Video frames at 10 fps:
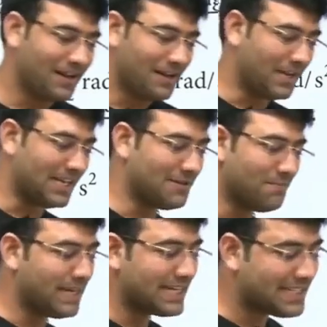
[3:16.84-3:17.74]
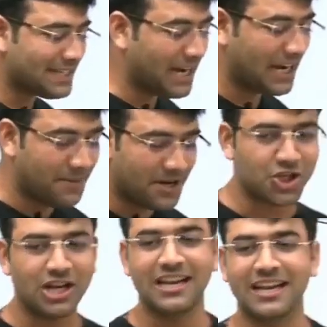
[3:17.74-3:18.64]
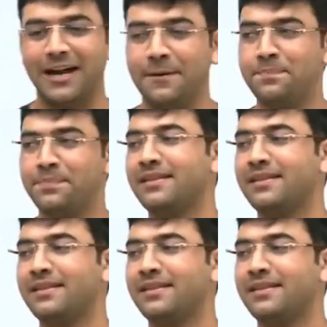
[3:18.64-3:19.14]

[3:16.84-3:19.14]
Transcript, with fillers: पर मैंने जब बीएससी में एडमिशन लिया